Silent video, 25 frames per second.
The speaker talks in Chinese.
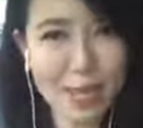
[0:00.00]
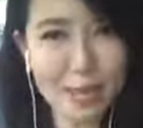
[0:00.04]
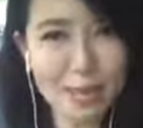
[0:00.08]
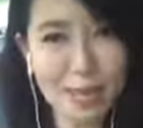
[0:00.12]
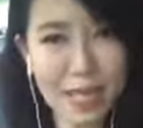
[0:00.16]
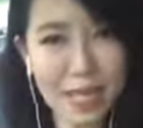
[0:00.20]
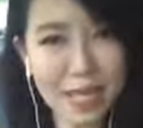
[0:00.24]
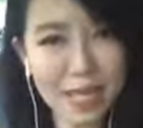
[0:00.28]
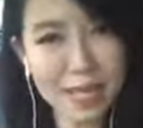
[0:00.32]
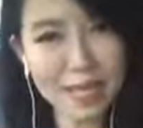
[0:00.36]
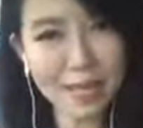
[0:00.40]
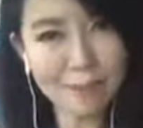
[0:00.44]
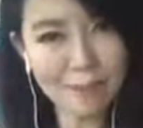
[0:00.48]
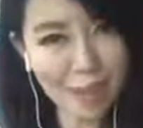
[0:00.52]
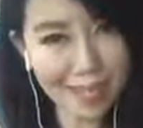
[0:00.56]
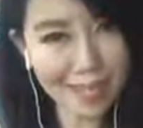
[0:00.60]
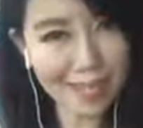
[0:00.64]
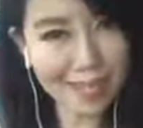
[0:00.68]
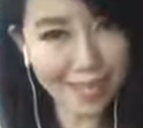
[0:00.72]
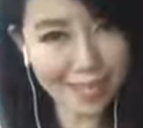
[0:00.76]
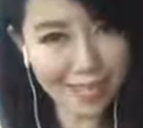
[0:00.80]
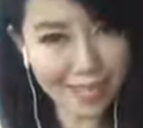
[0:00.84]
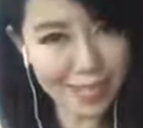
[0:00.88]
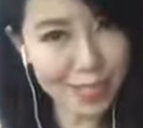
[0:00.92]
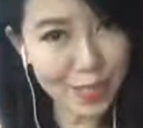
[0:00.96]
哦。每个礼拜
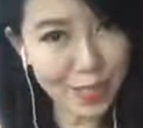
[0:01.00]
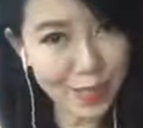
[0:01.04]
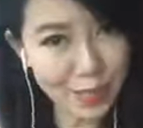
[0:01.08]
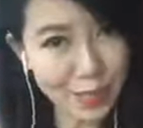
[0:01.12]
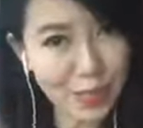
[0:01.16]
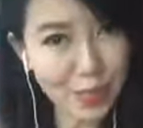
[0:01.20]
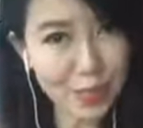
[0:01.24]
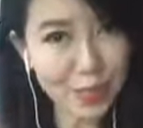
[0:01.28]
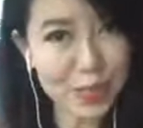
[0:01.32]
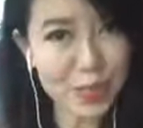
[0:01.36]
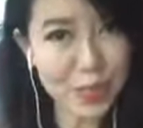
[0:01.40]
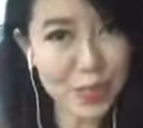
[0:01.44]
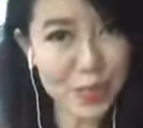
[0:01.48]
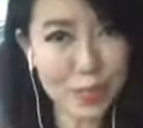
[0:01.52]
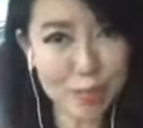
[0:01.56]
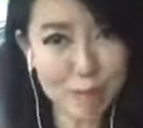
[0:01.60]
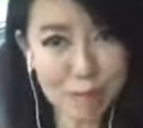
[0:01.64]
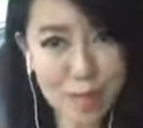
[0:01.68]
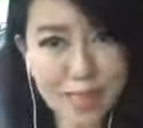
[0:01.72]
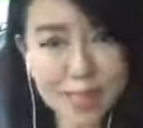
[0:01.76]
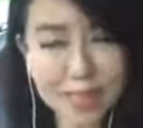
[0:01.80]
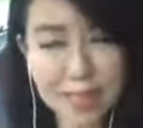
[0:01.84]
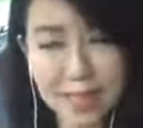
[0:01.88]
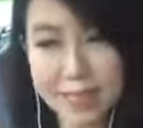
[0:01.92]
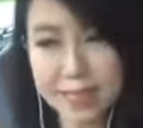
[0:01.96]
上课的话，我们需要
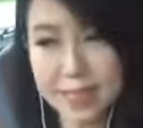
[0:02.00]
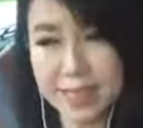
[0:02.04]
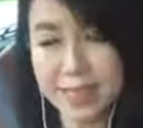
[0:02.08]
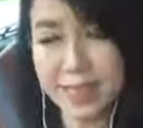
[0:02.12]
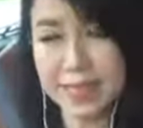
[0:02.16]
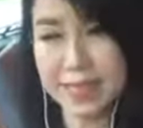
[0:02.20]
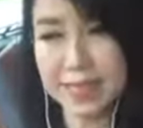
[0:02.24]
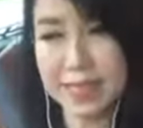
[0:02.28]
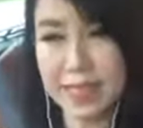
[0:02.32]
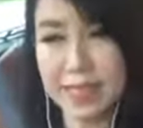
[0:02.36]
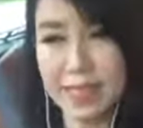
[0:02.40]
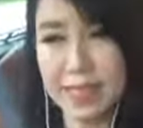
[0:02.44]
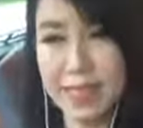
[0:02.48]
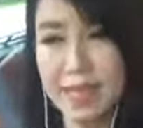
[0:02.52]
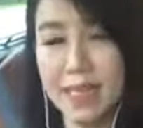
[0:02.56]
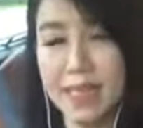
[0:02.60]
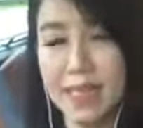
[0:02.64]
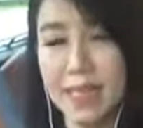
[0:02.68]
半年的时间。